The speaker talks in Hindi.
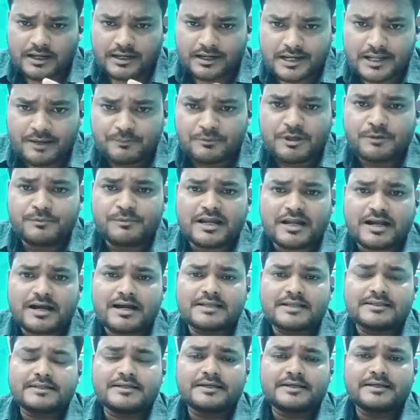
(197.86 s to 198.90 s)
लेबल भी
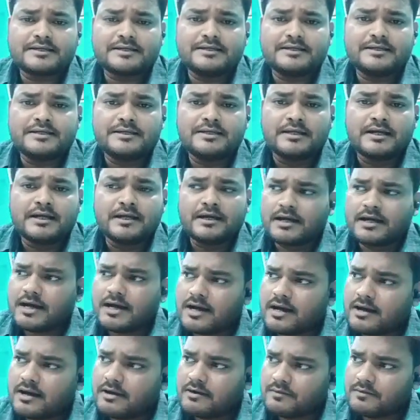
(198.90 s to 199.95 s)
लगा देंगे कि आ,